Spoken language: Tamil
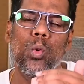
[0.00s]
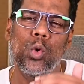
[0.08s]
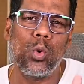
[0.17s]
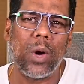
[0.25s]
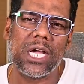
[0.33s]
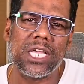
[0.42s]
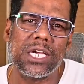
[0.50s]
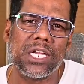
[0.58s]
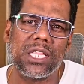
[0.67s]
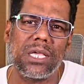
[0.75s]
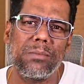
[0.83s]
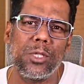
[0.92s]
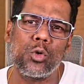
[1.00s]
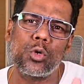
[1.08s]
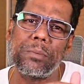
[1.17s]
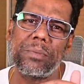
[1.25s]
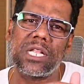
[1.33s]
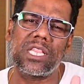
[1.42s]
உருவாக்குகிறது என்பது
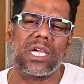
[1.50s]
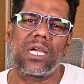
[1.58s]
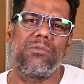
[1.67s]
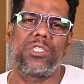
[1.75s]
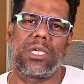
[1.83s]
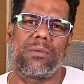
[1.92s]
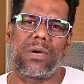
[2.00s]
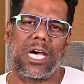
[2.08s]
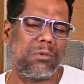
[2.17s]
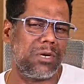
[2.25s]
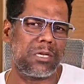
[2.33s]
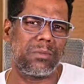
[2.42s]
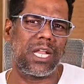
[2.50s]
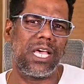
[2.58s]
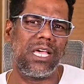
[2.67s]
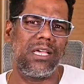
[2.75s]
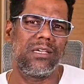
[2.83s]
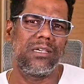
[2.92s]
குறிப்பிடத்தக்க விஷயம் அது மட்டுமல்ல
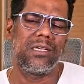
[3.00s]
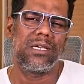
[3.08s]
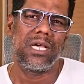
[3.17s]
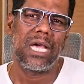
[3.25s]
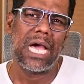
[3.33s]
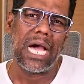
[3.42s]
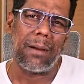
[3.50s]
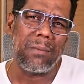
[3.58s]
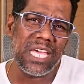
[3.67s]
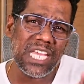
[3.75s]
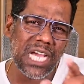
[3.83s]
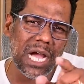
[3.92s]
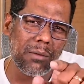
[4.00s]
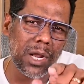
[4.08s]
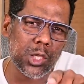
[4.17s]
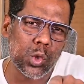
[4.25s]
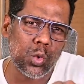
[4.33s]
அமெரிக்காவால்